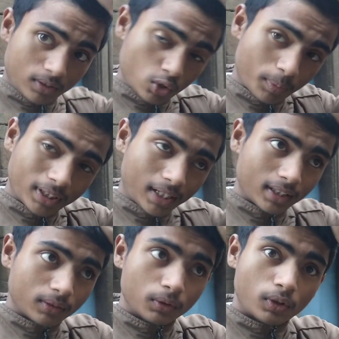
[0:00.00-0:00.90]
जो बता रहे
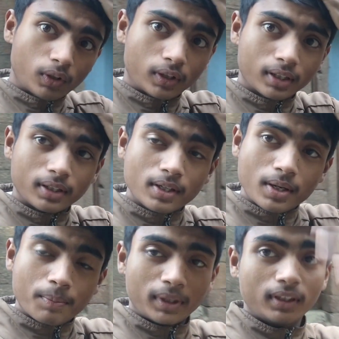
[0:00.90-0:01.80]
थे वो और
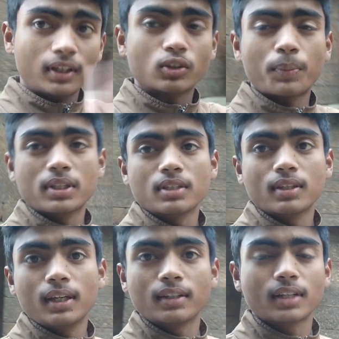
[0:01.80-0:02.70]
मंदिर 125
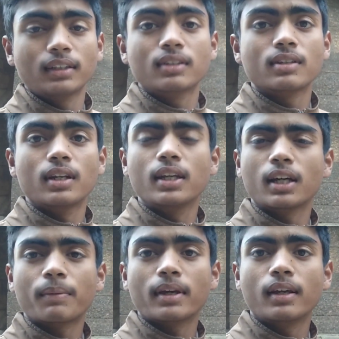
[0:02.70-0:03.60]
हैं एक साथ दर्शन नहीं
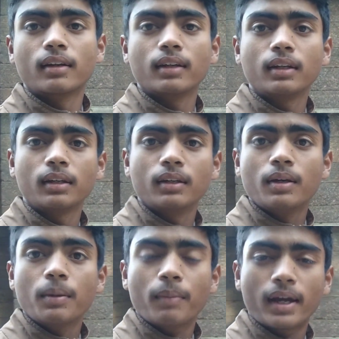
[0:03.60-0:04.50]
कर पाएंगे करके
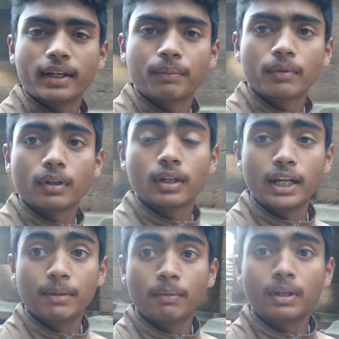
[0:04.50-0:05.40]
बाहर
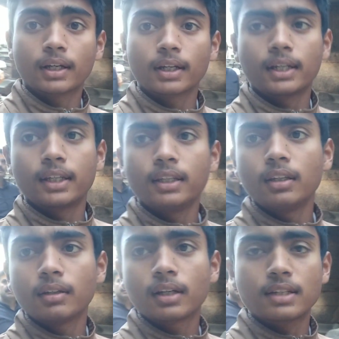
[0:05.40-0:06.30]
गेट में भी लग रखा है कि
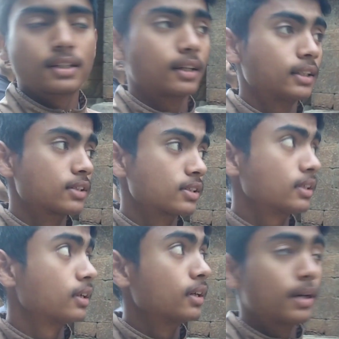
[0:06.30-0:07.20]
कहाँ से करने दर्शन
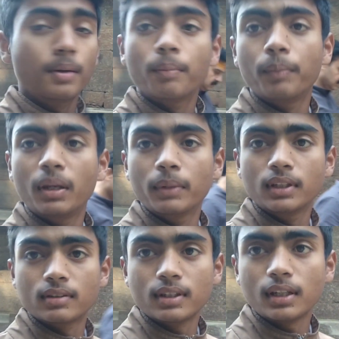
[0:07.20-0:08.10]
मेन
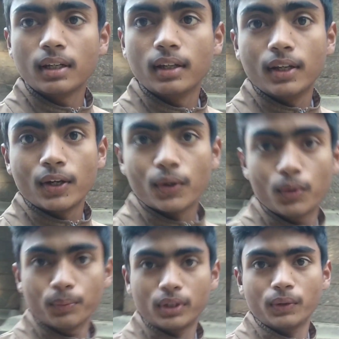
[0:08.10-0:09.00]
मंदिर से
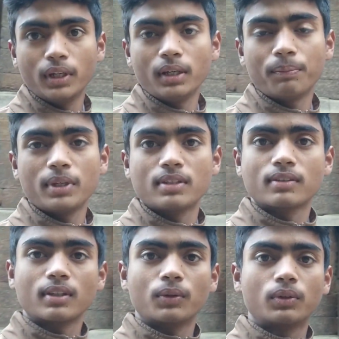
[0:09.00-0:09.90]
घूमते हुए पीछे
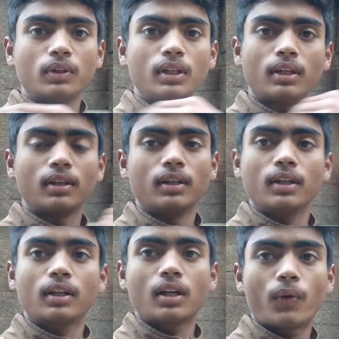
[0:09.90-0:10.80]
से होते हुए
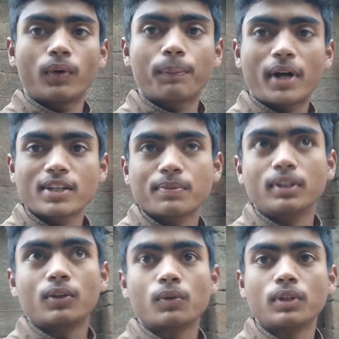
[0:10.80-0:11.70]
राउंड पांच
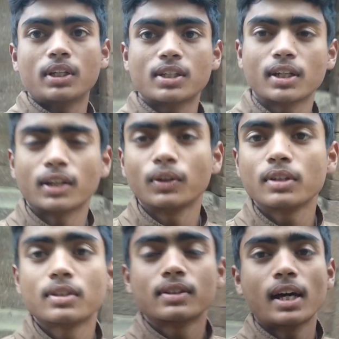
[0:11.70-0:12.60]
मंदिर को दर्शन करते हुए
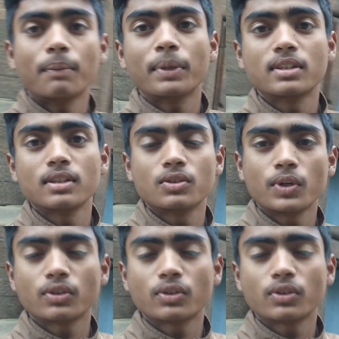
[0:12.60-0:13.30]
सारे पच्चीस जो